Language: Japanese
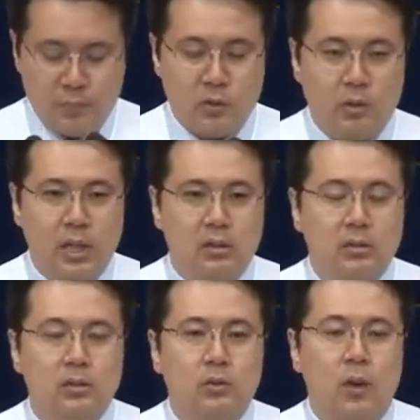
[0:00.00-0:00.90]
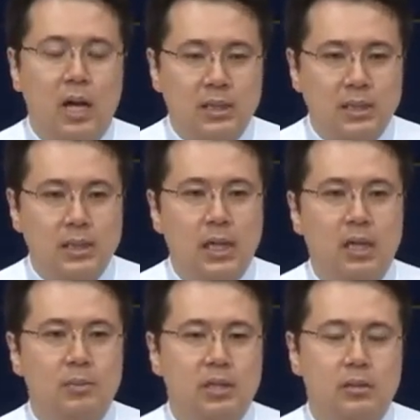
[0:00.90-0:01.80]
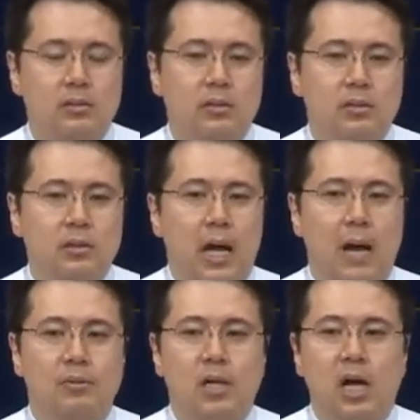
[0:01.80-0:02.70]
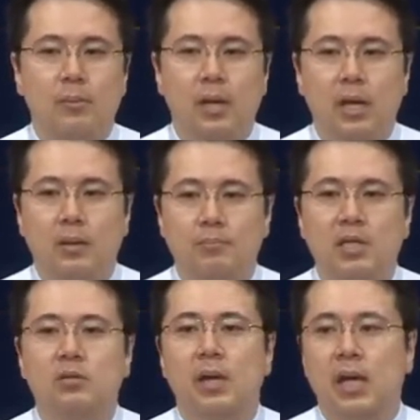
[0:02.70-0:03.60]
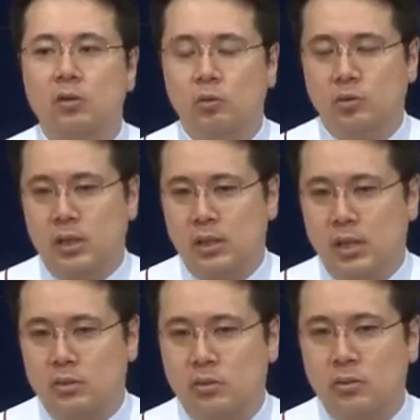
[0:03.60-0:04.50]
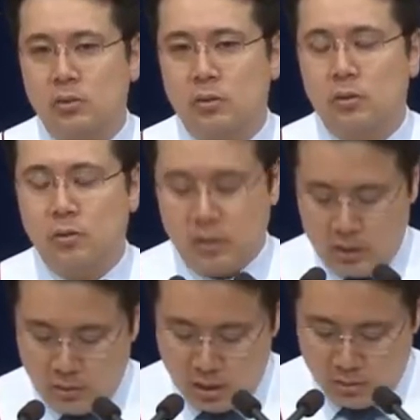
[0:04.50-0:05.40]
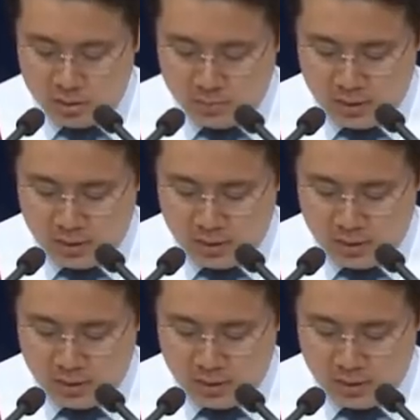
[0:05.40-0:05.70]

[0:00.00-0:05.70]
日の本文では松明の契約をしっかりと信じるアブラハムの信仰について記